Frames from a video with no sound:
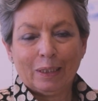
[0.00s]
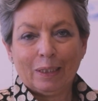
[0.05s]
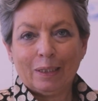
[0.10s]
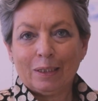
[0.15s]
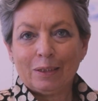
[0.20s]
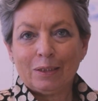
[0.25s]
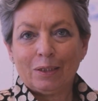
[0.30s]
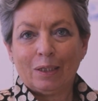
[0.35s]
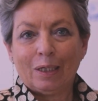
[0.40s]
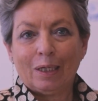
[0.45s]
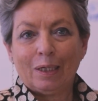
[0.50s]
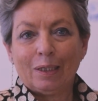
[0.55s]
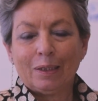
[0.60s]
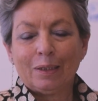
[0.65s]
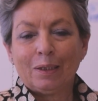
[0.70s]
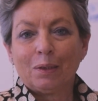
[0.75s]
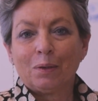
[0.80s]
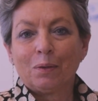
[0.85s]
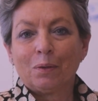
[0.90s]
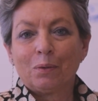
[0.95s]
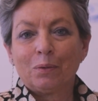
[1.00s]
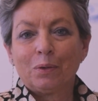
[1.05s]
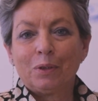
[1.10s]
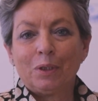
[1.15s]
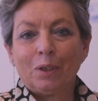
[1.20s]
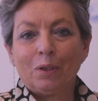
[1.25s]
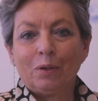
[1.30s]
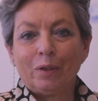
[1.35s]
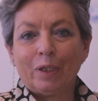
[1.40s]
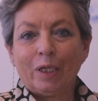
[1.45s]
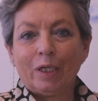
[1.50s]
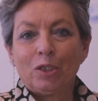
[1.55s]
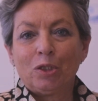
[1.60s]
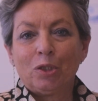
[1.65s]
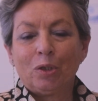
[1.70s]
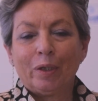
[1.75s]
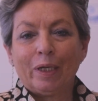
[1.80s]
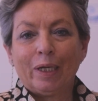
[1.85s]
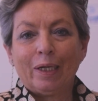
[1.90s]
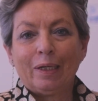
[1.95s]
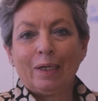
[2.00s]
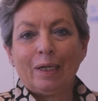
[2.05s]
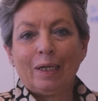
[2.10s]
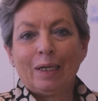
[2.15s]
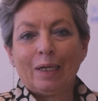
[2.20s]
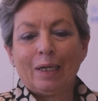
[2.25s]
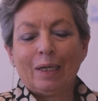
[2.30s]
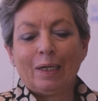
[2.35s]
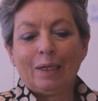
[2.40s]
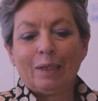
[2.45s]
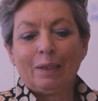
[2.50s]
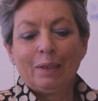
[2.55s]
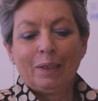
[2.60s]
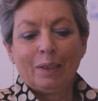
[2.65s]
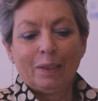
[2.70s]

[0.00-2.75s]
nazionale anticorruzione, cioè nella,